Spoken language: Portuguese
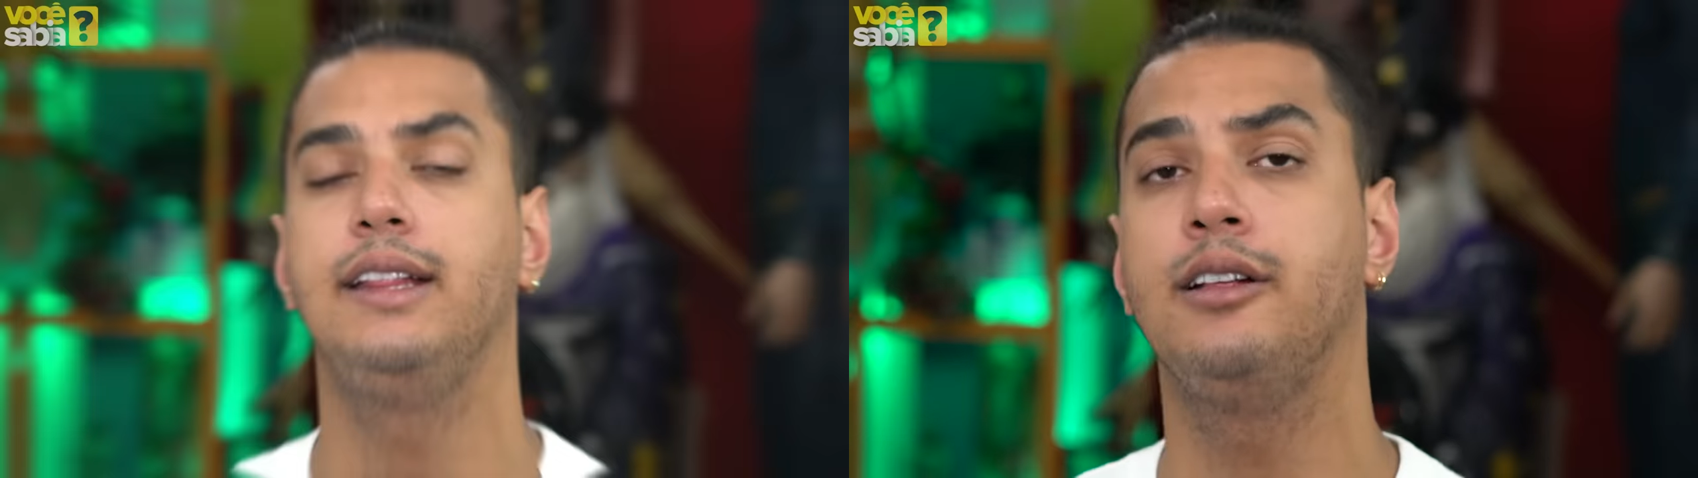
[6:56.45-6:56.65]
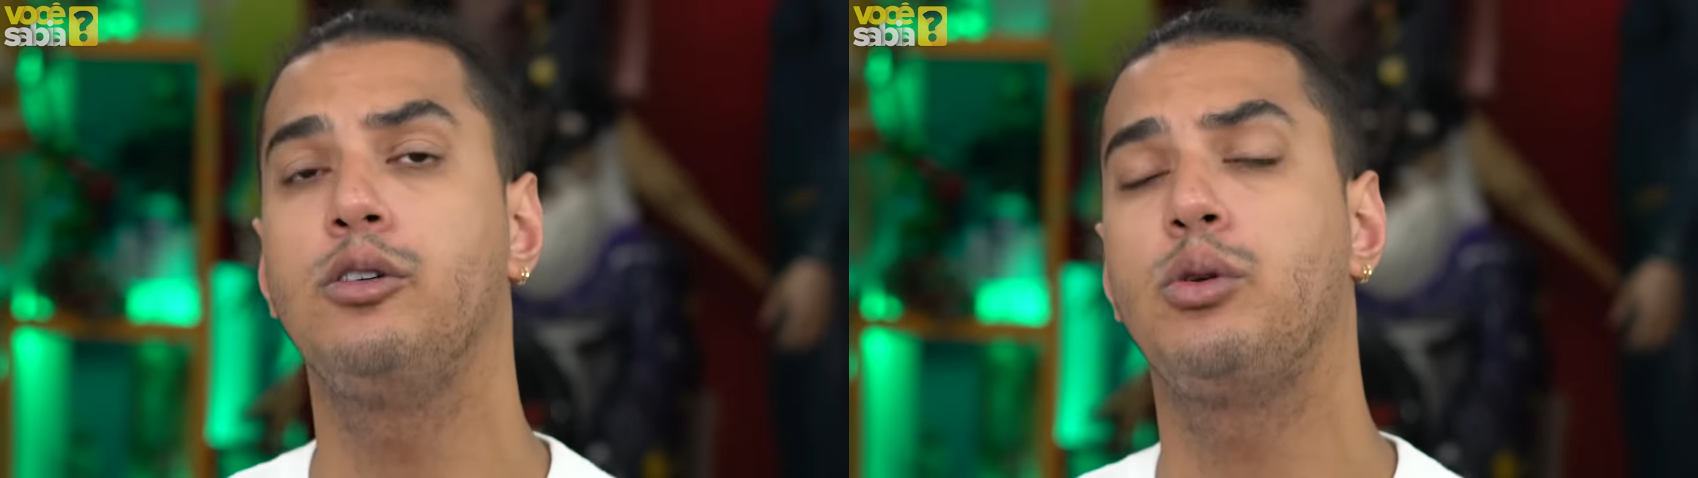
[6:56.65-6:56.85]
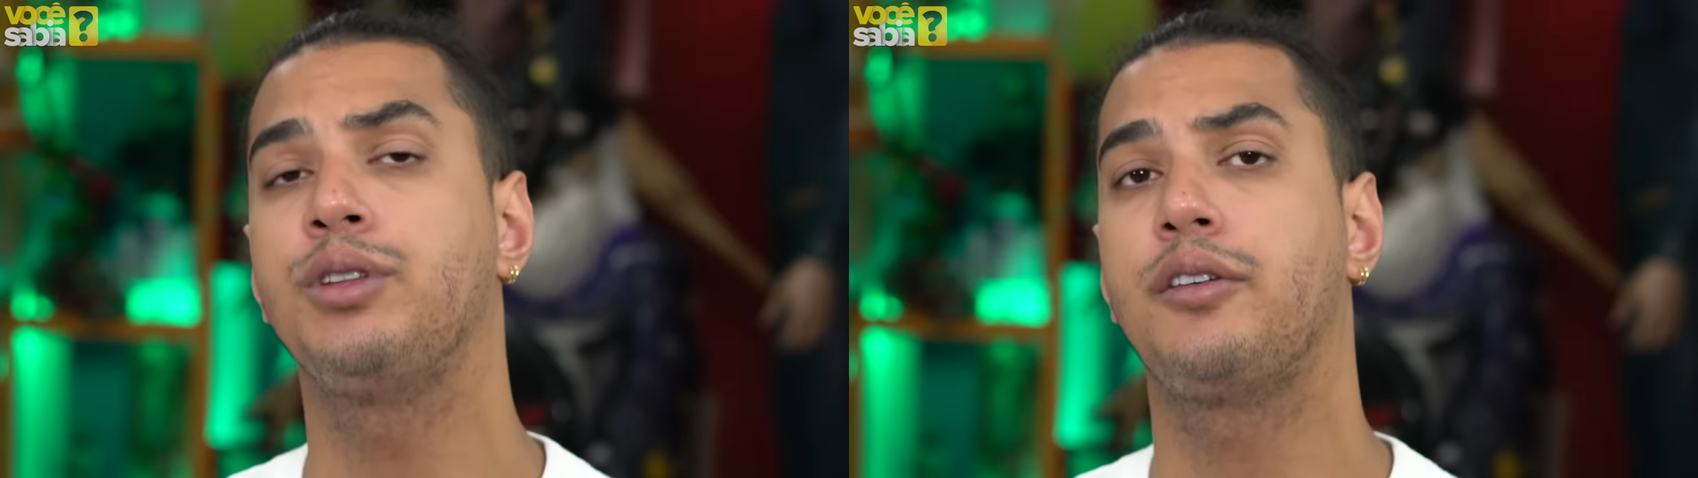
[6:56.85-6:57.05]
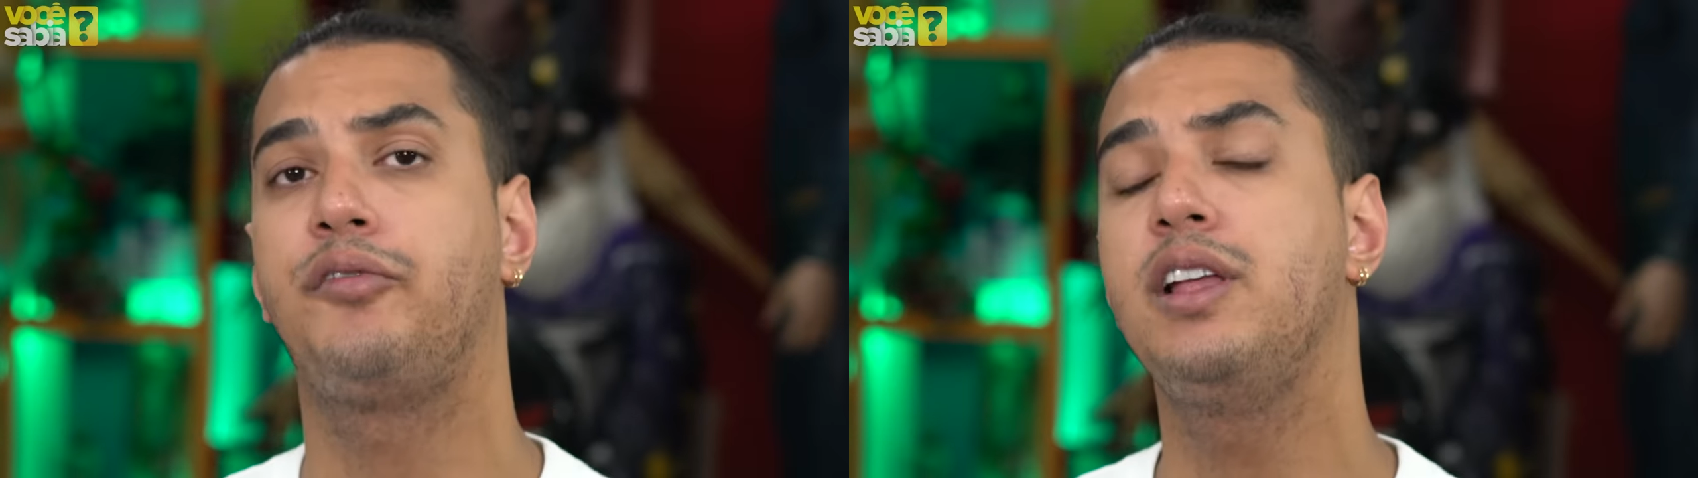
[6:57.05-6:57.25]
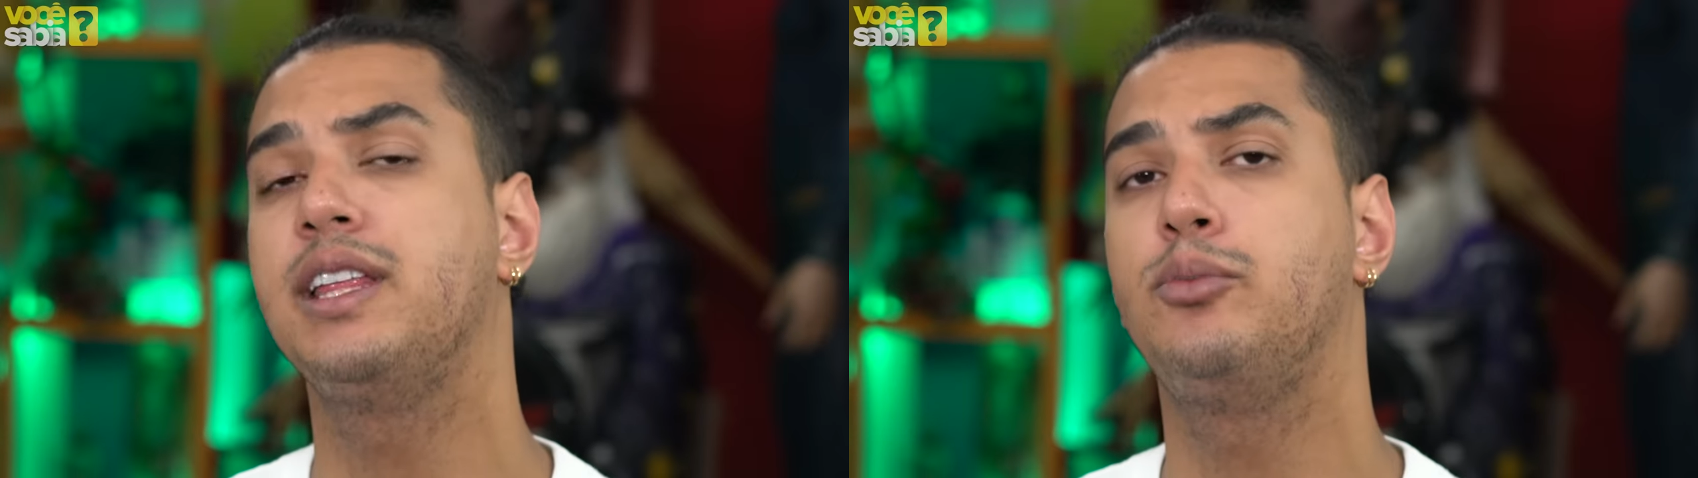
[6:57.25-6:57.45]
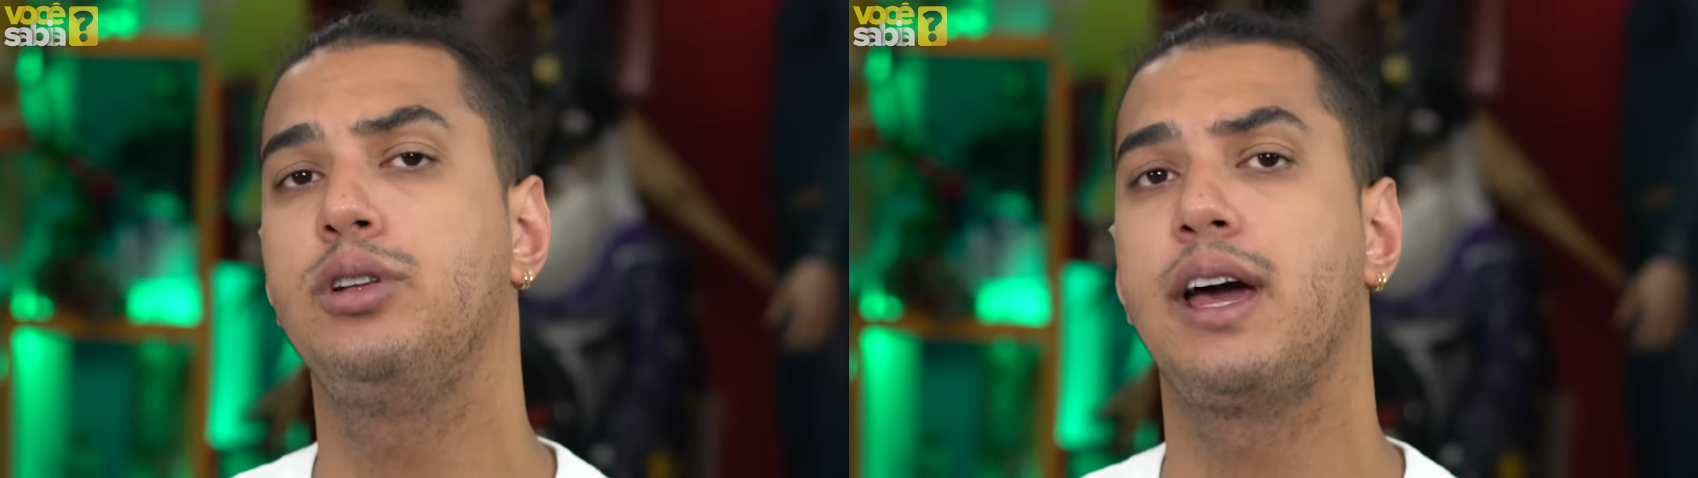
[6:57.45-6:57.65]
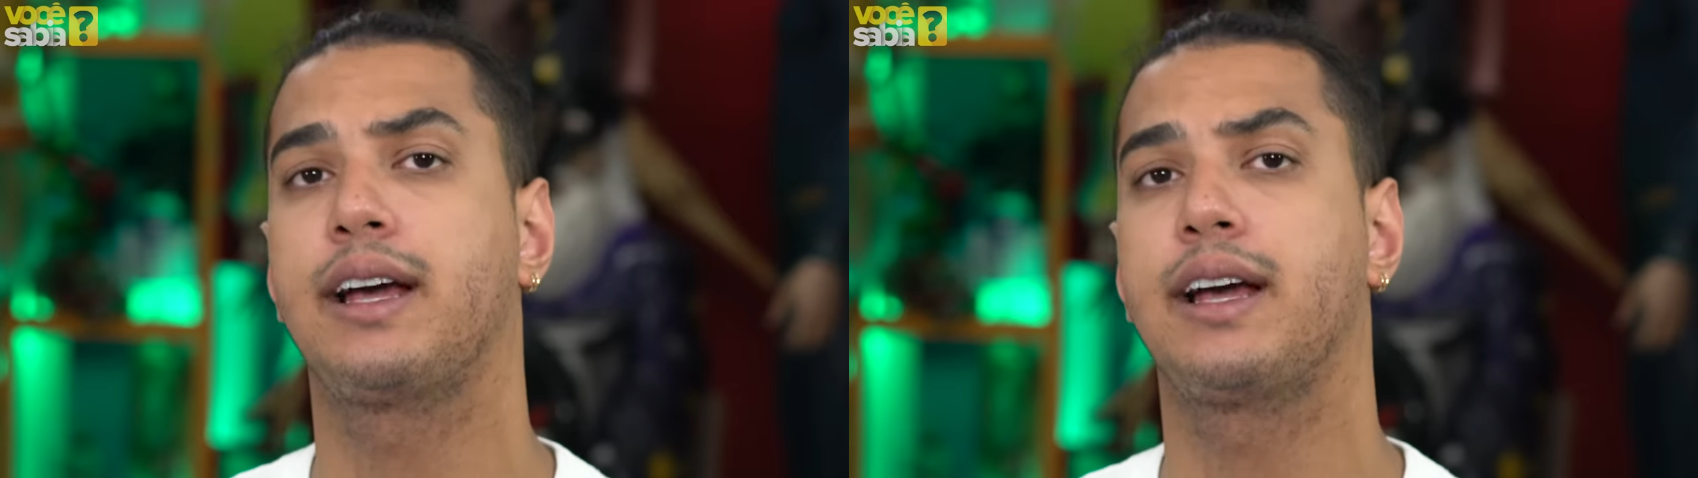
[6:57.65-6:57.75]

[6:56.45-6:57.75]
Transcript: Então, quando a filha da mulher